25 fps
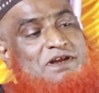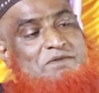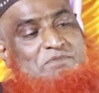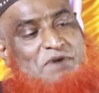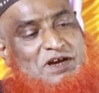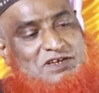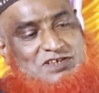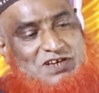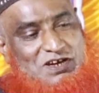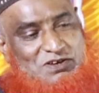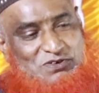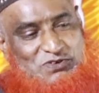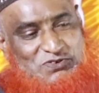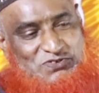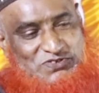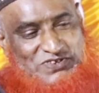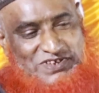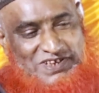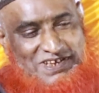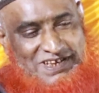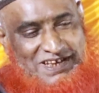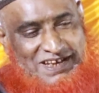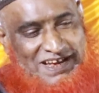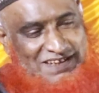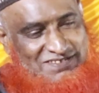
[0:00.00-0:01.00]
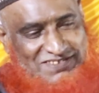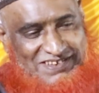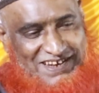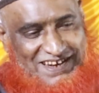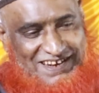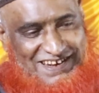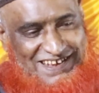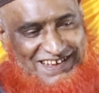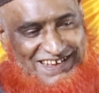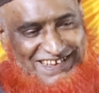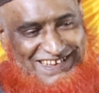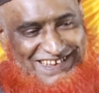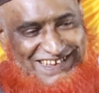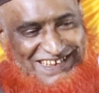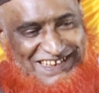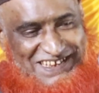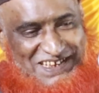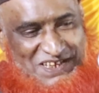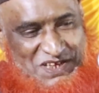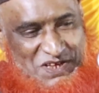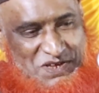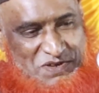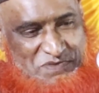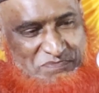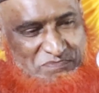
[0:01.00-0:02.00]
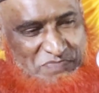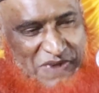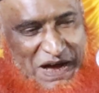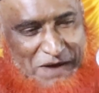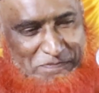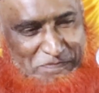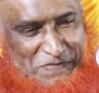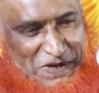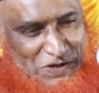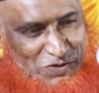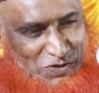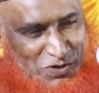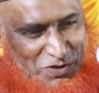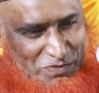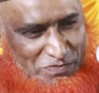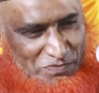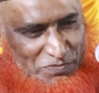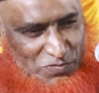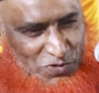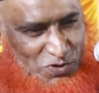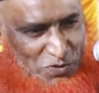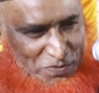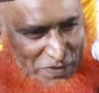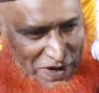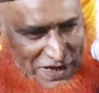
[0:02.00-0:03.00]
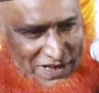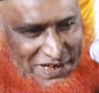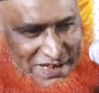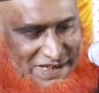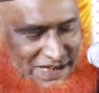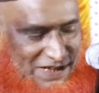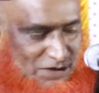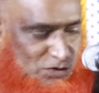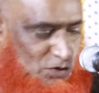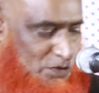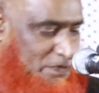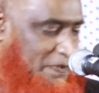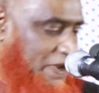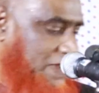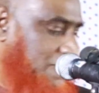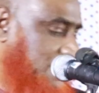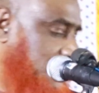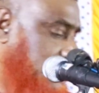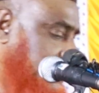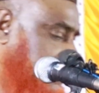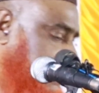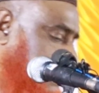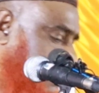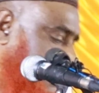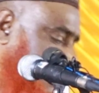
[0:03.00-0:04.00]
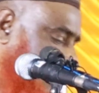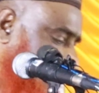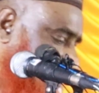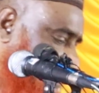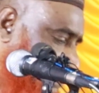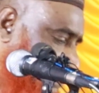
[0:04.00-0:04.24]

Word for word: একটা বাসা করছে আছে না নাই বাপ মা দুই দু মাইল দু মাইল নাকি